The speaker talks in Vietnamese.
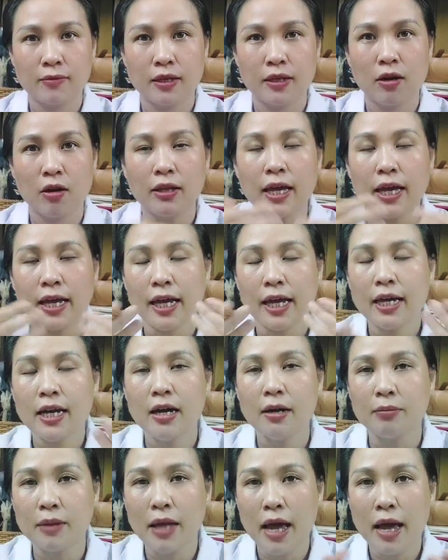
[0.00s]
có thể kết
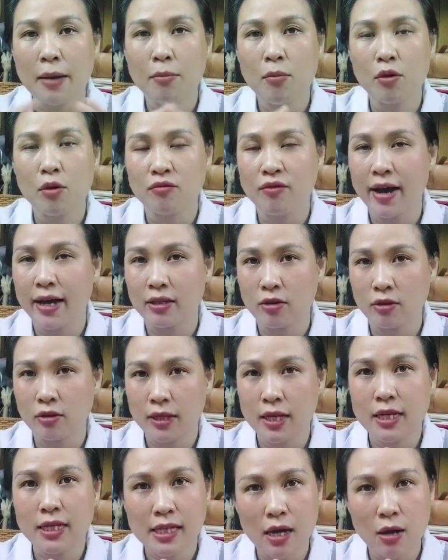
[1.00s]
hợp thêm một vài giọt
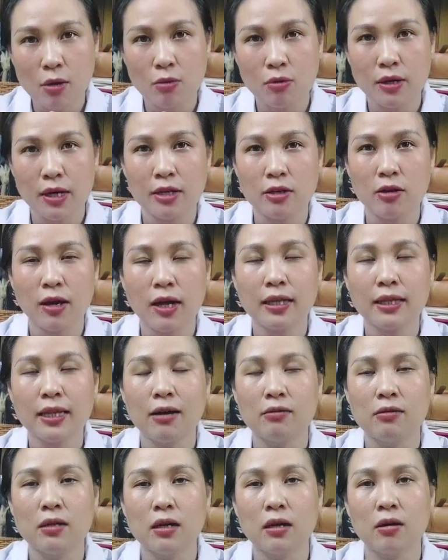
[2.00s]
tinh dầu để cho các
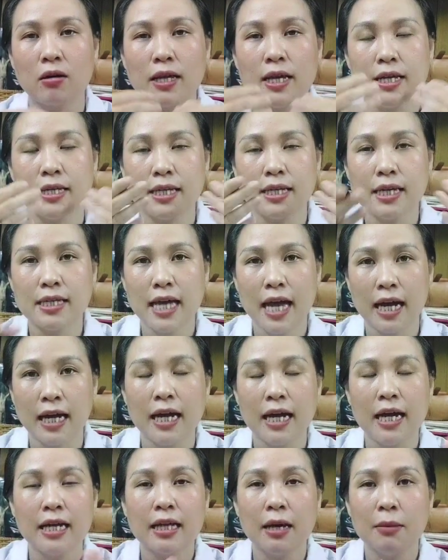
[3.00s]
thảo dược có thể dễ dàng
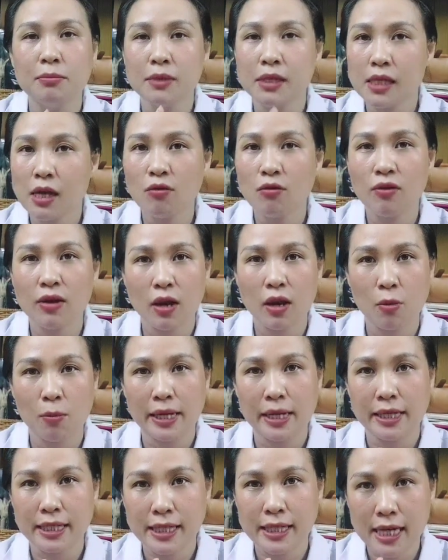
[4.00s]
thấm sâu vào lòng
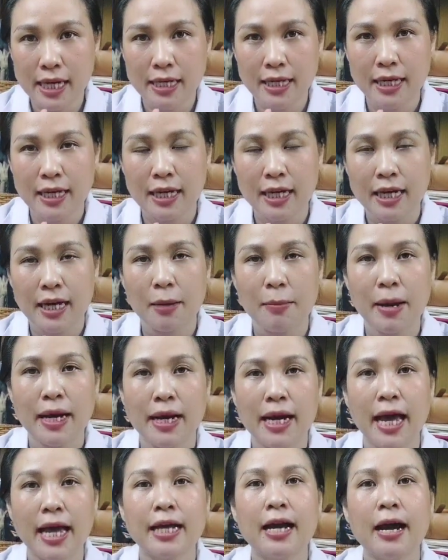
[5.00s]
bàn chân. Các bạn
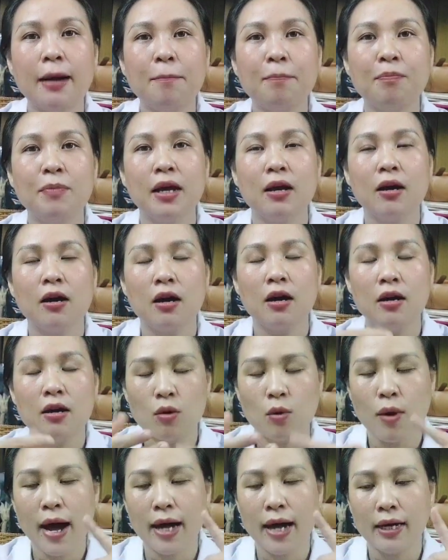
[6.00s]
hãy ngâm ở
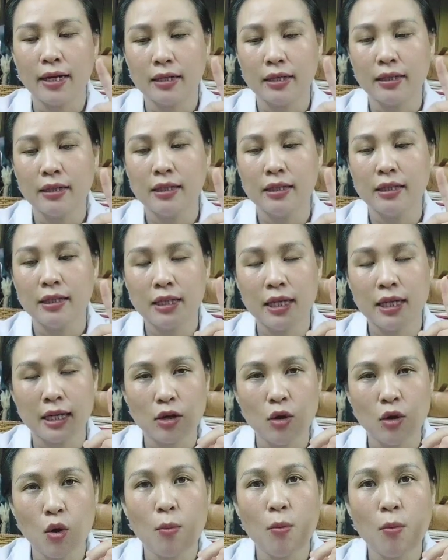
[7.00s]
khoảng nhiệt
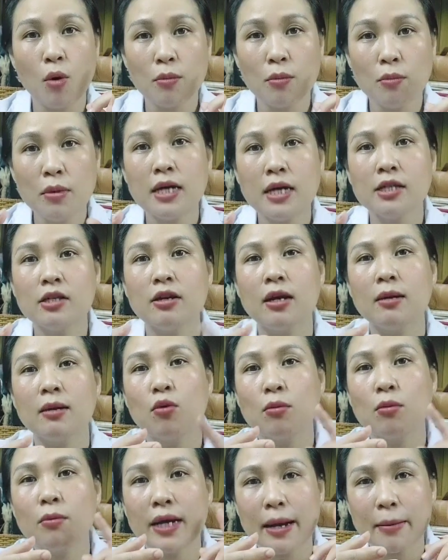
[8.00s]
độ 40 cho đến
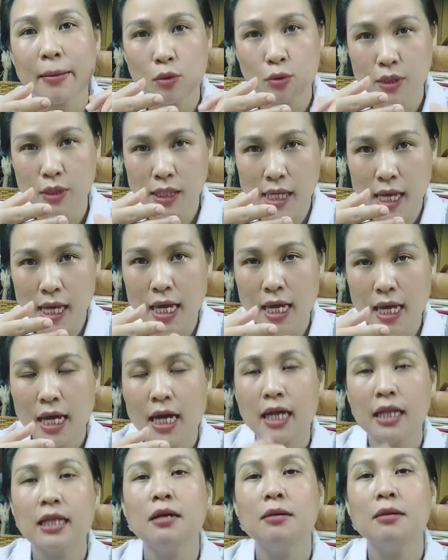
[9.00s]
45 độ C
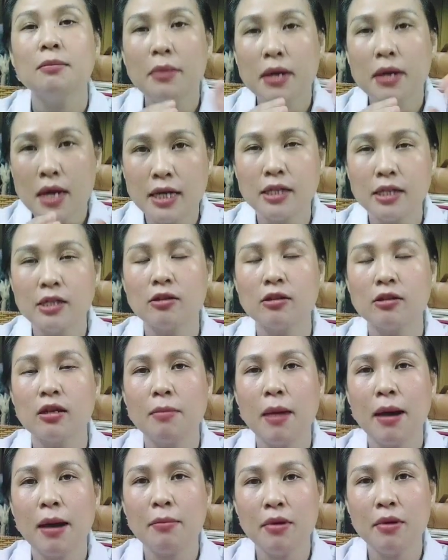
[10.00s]
từ 10 cho tới
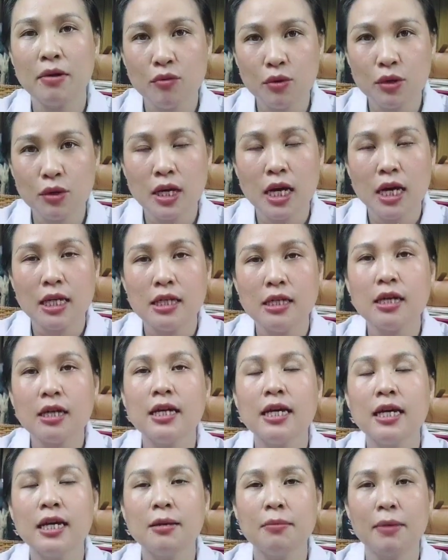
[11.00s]
30 phút trước
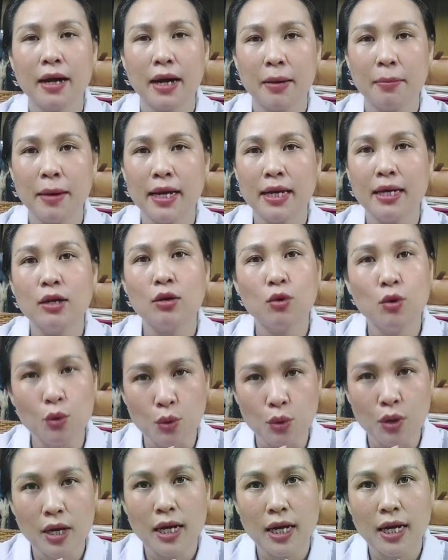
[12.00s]
khi mà các bạn đi ngủ
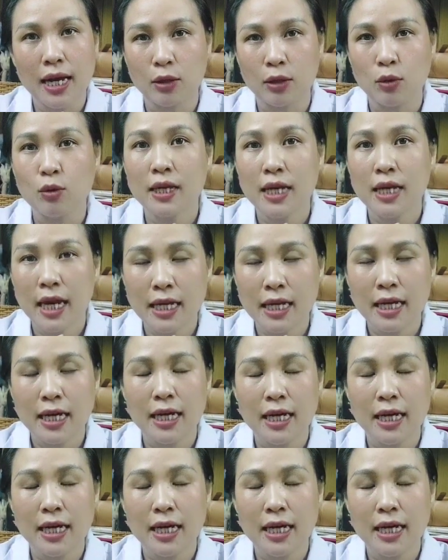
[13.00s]
là tốt nhất.